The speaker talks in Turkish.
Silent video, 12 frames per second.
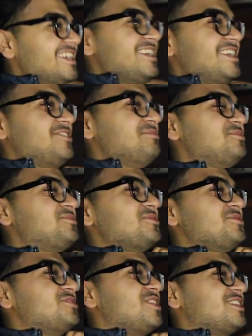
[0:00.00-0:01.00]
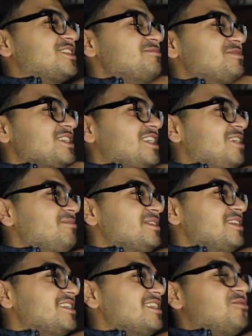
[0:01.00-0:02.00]
İki buçuk üç saat kimse
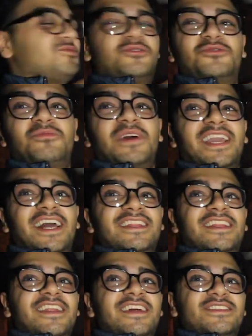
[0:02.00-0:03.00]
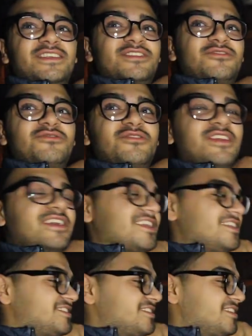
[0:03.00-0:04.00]
gelmedi. Koştuğuma geldiler ha sesi duydular
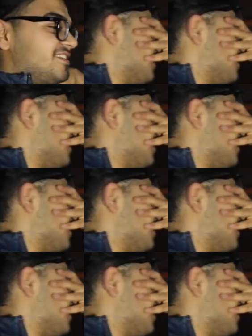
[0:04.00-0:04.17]
kesin.